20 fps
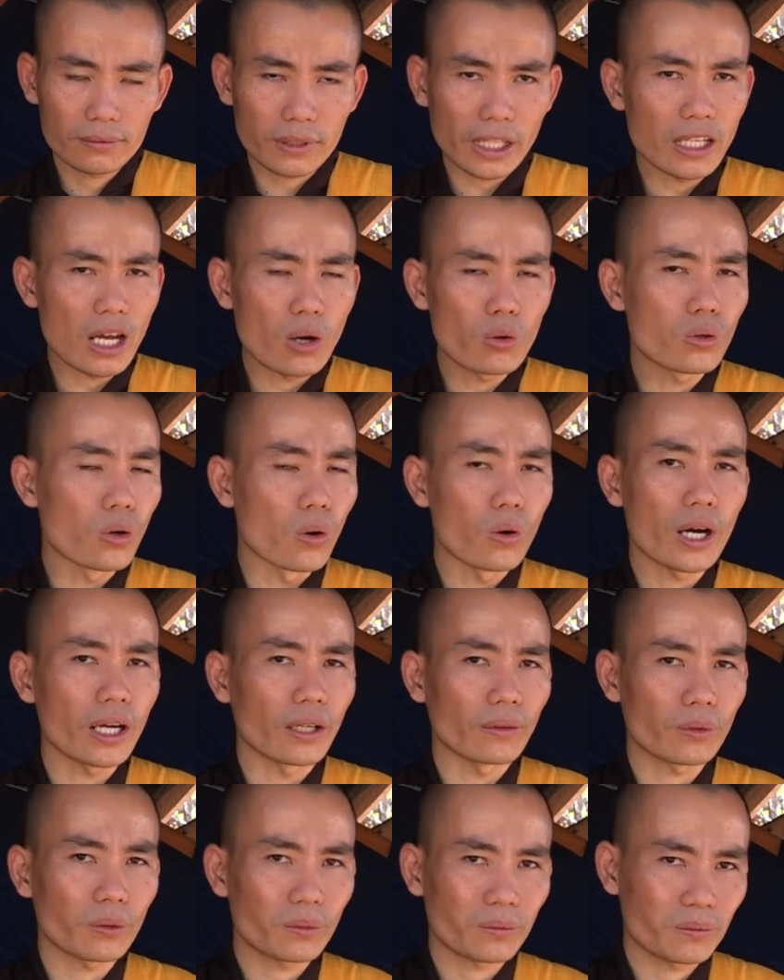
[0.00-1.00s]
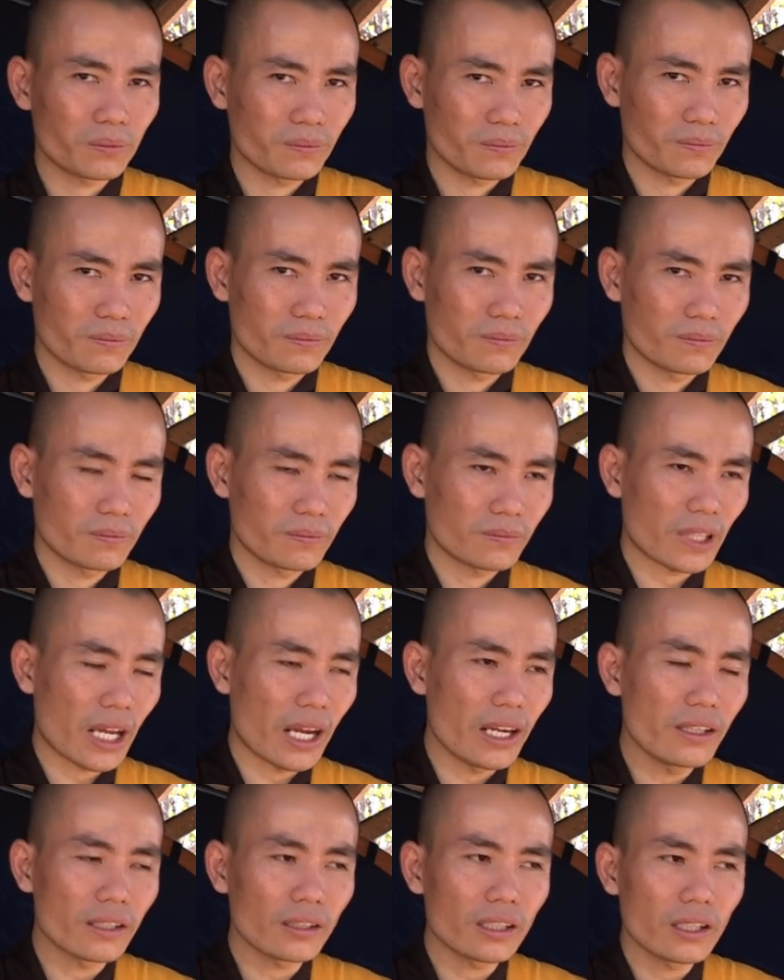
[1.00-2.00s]
thấy đau khổ hạnh phúc
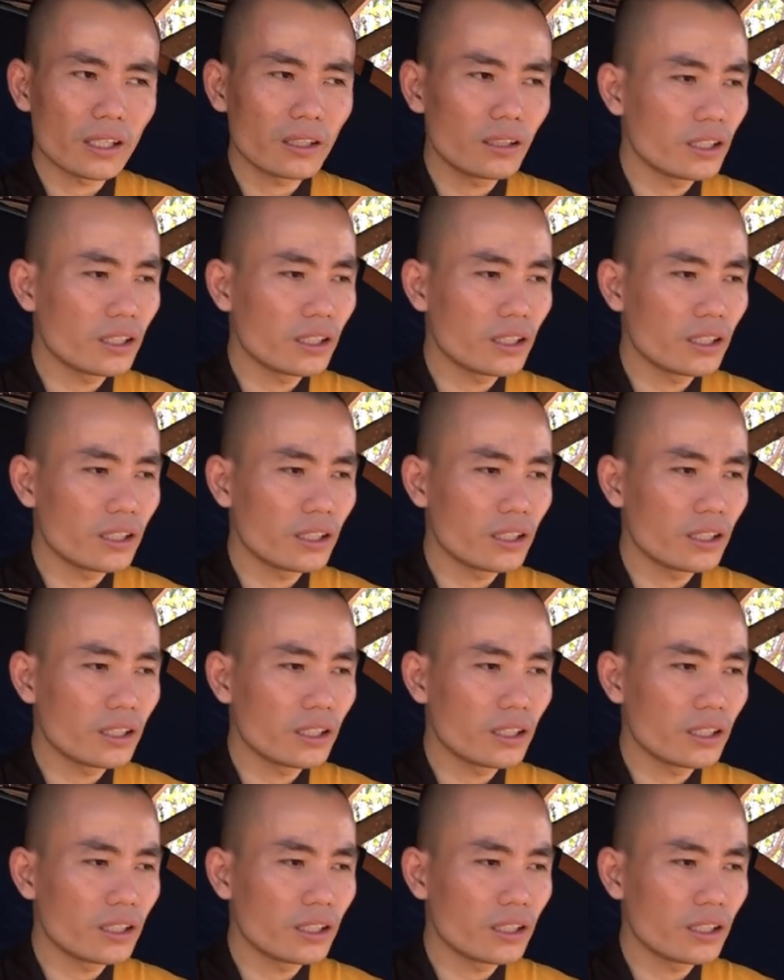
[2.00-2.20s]
thấy những thứ đó